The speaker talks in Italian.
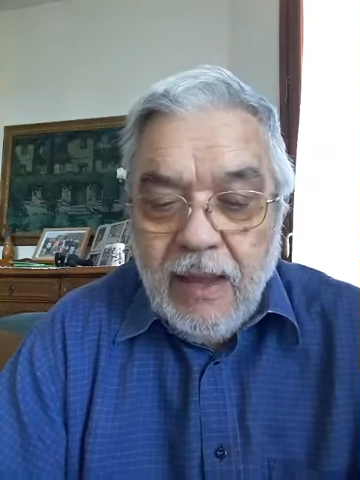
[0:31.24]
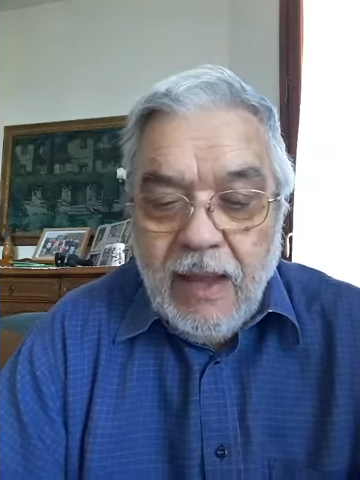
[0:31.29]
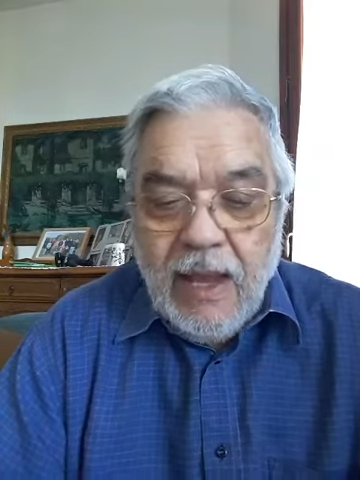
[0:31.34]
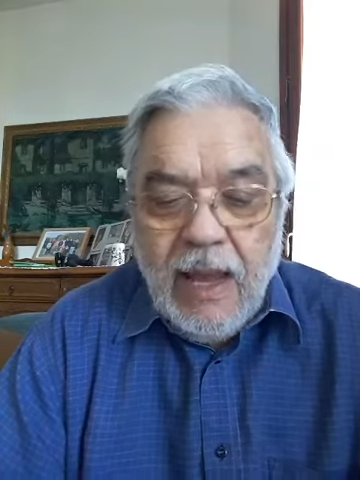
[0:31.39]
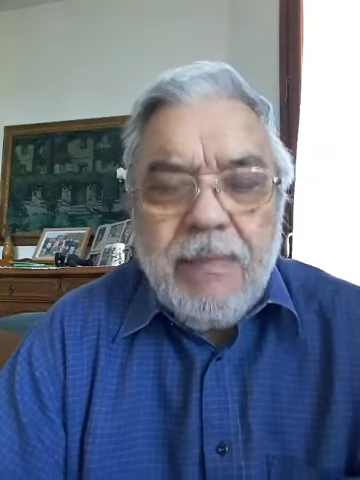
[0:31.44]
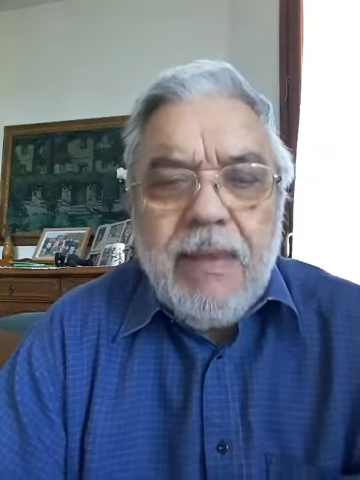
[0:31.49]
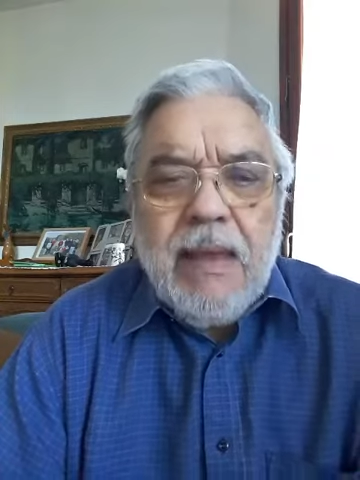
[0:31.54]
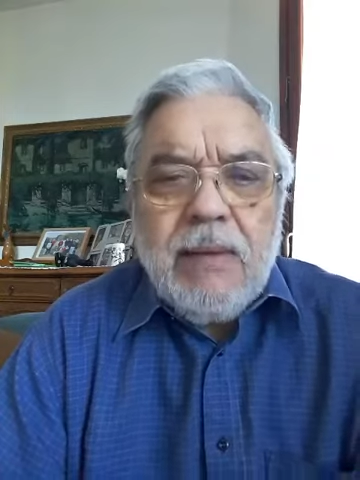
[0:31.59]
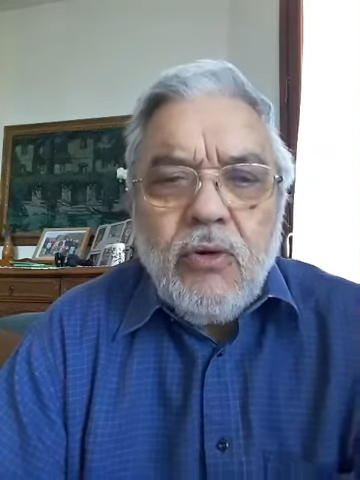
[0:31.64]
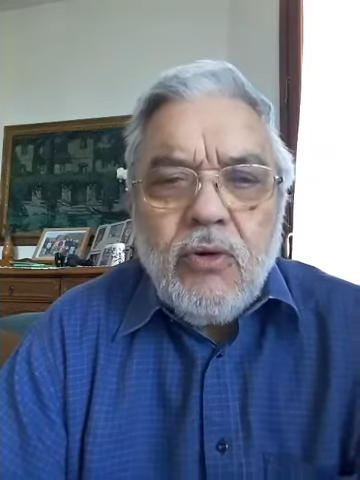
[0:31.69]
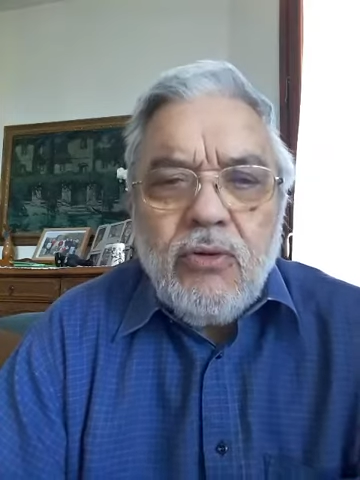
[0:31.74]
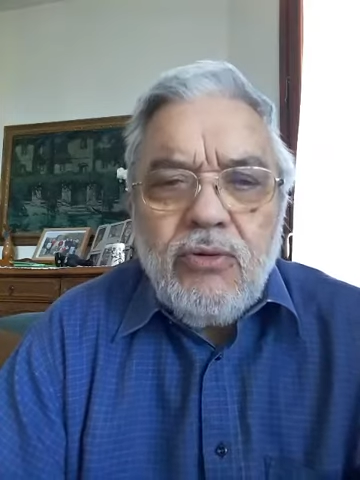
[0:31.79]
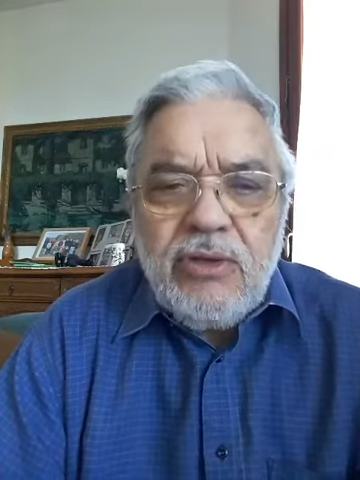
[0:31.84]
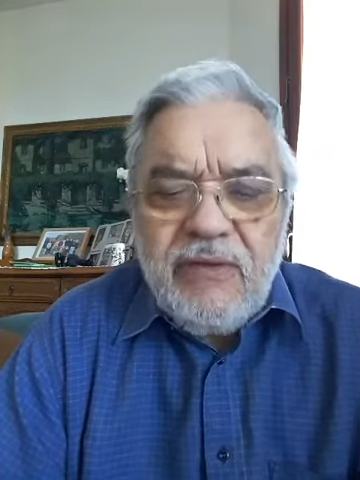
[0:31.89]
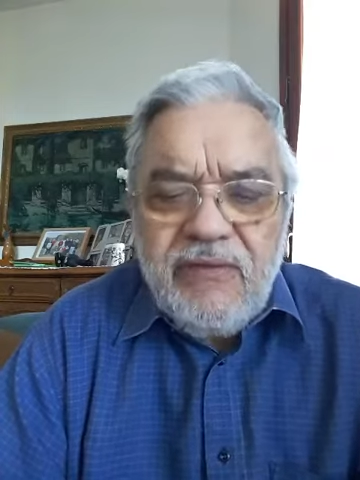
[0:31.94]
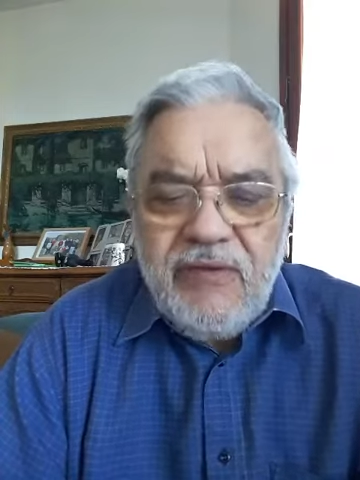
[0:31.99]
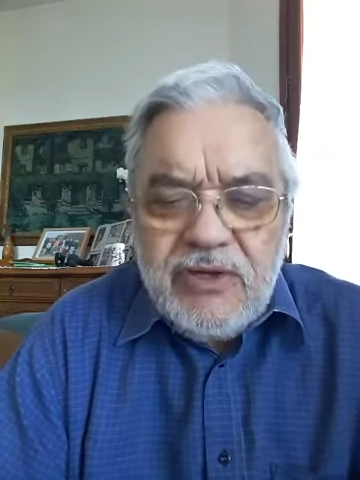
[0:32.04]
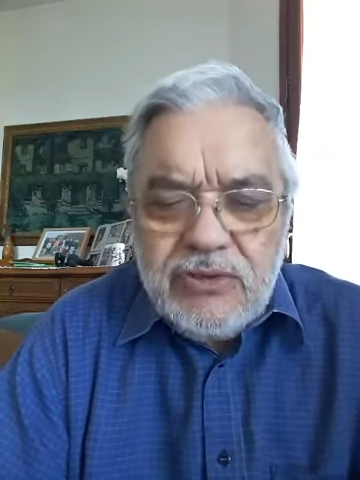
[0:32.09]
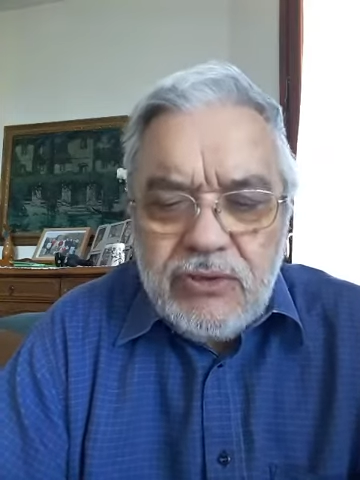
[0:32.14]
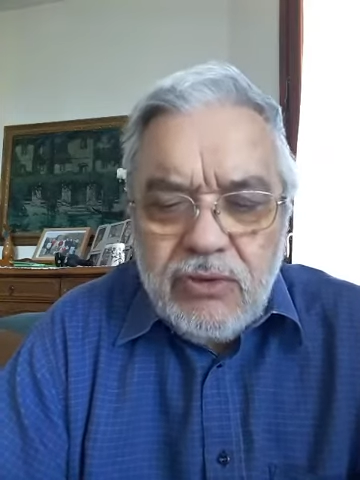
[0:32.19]
Abbiamo
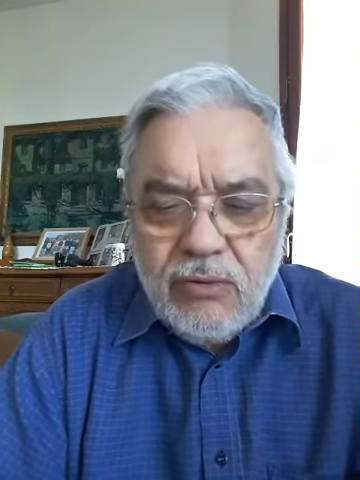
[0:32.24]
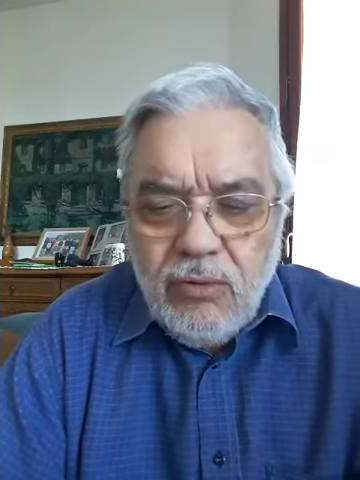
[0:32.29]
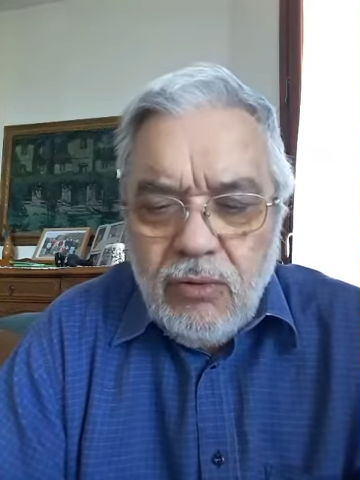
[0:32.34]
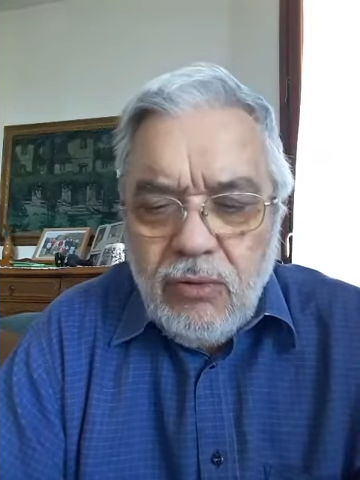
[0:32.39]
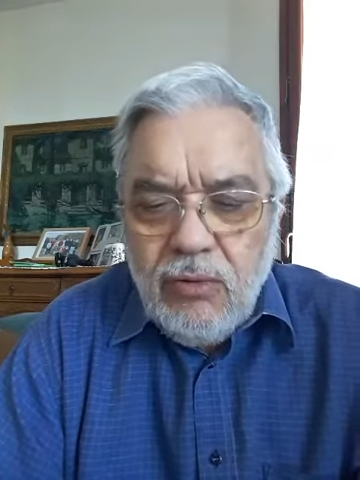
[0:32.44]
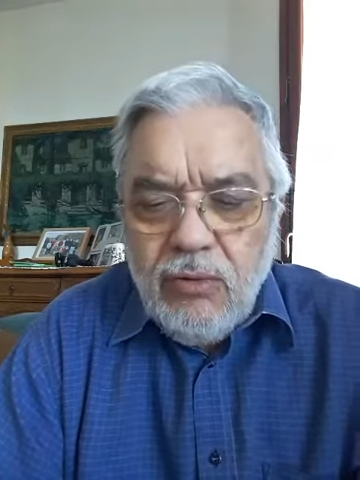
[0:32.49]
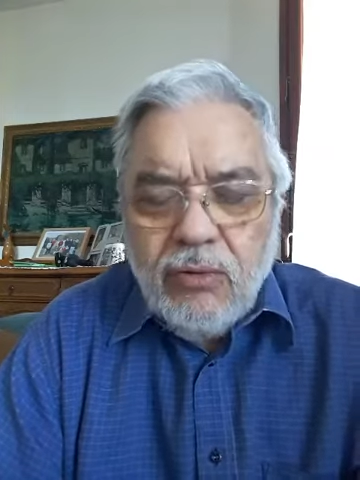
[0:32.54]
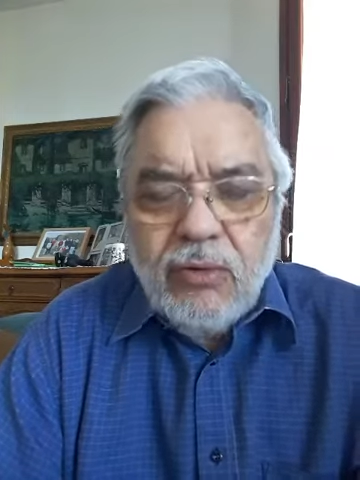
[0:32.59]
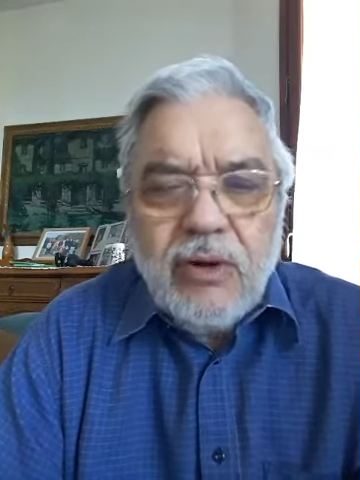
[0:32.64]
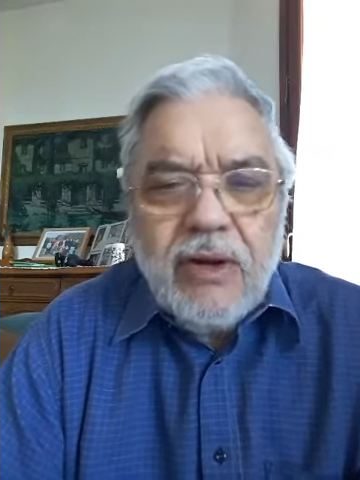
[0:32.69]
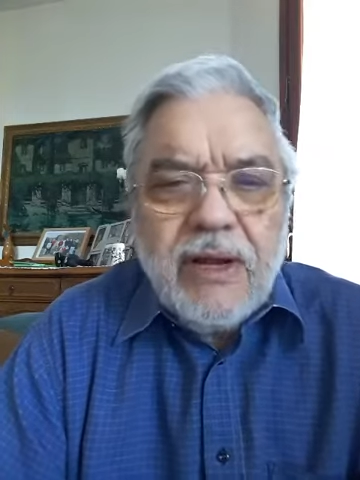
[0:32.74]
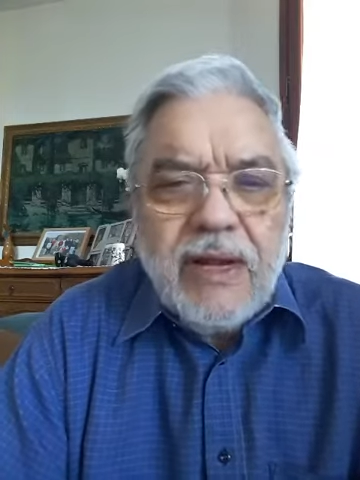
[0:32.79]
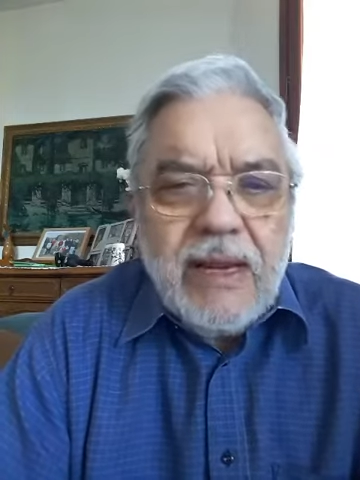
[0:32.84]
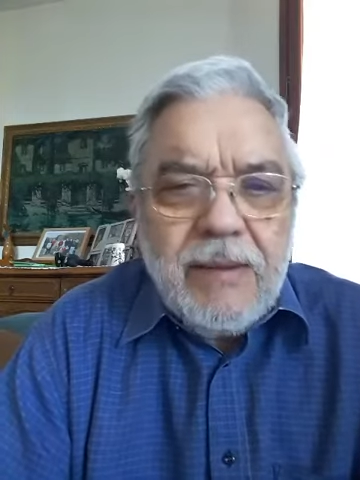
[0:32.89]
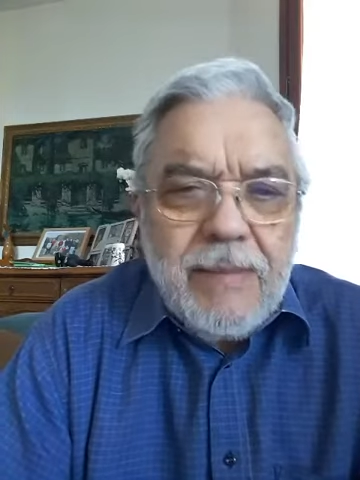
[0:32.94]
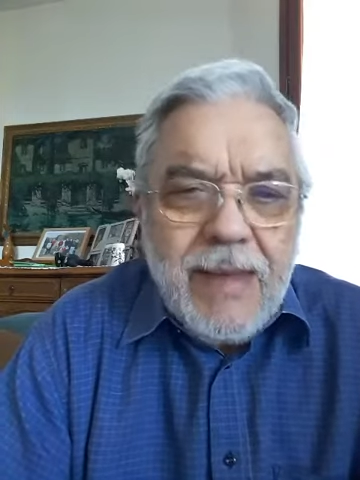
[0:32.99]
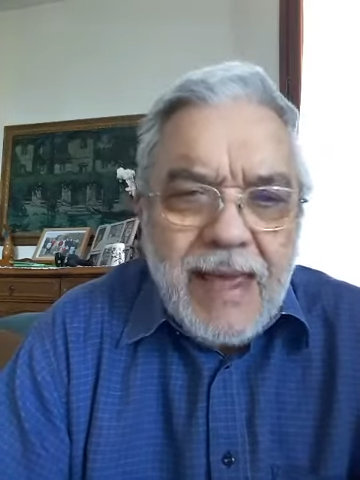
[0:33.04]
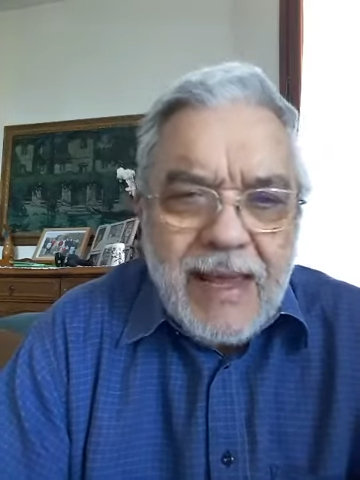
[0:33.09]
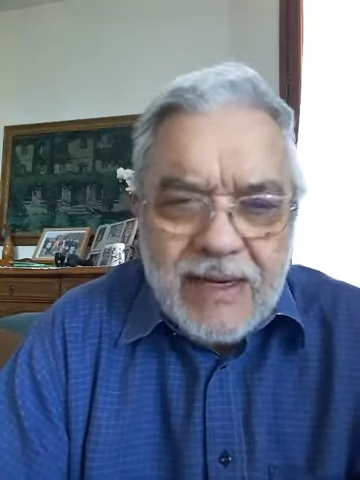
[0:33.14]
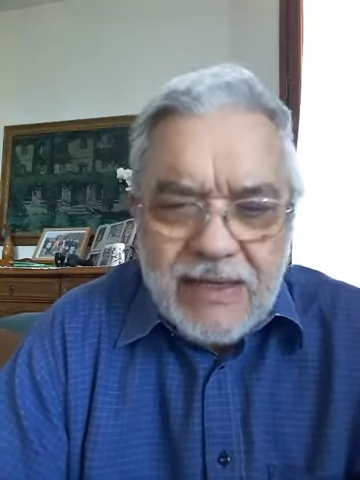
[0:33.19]
condiviso con loro il
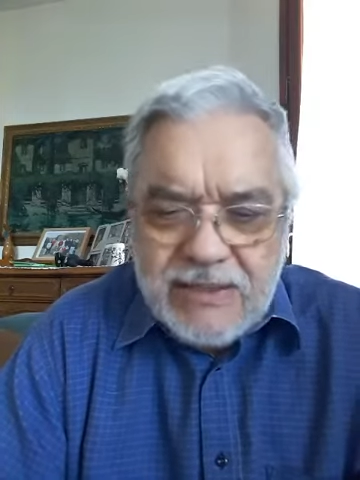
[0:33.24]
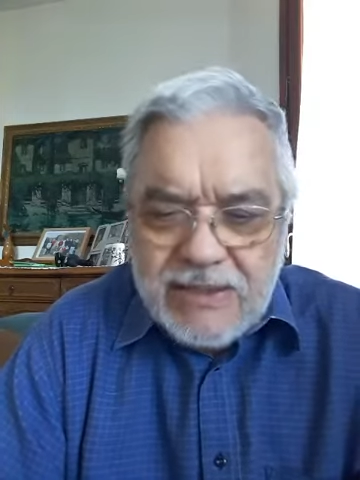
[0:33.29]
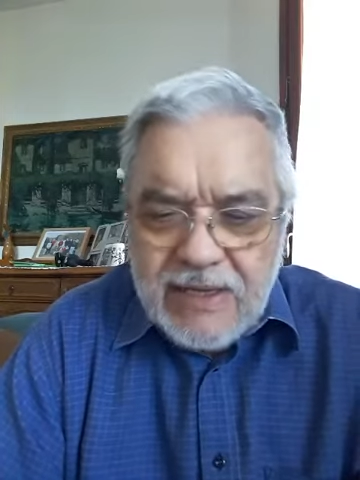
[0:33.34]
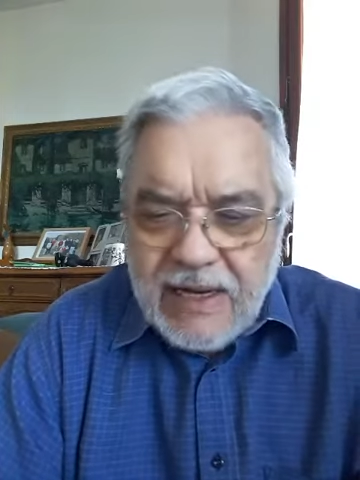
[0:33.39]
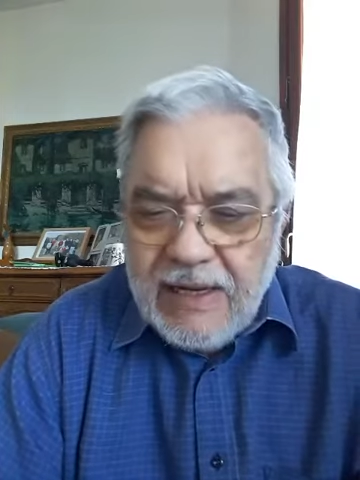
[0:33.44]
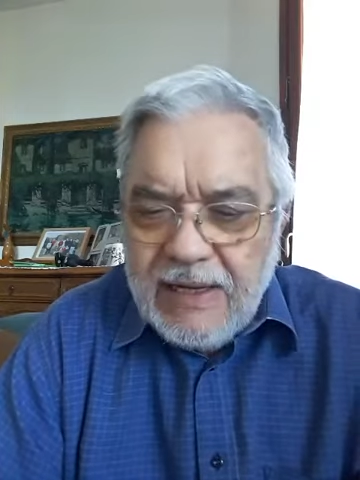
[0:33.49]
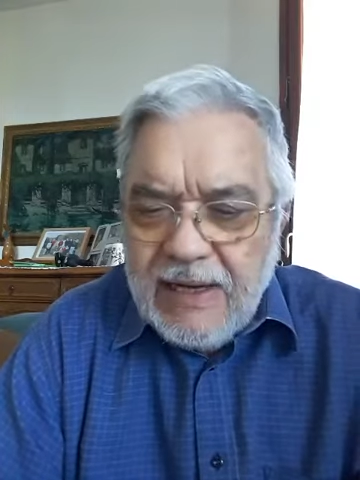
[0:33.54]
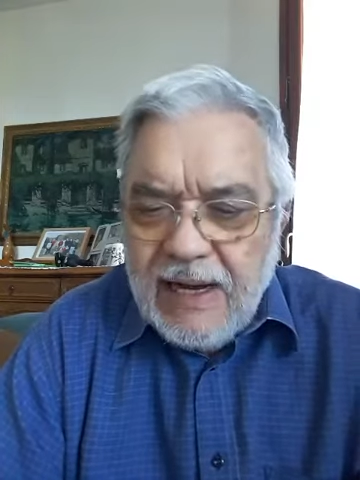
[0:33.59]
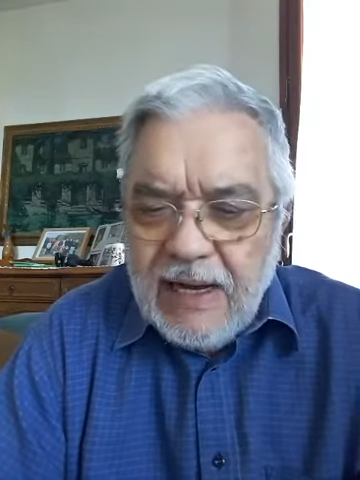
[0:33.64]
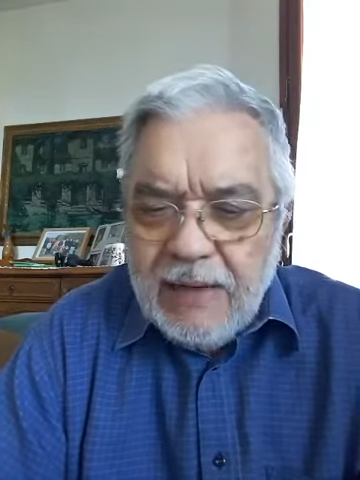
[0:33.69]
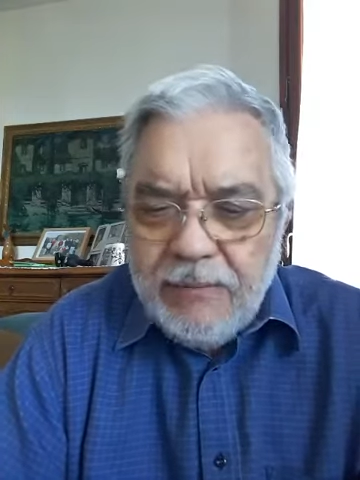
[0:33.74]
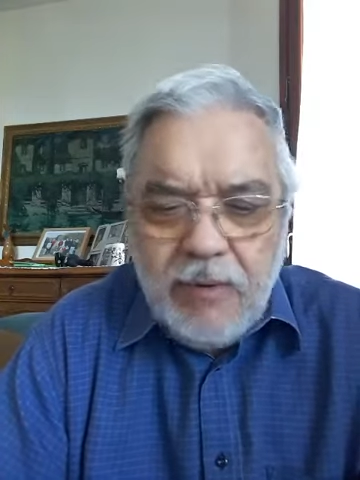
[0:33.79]
riemergere nella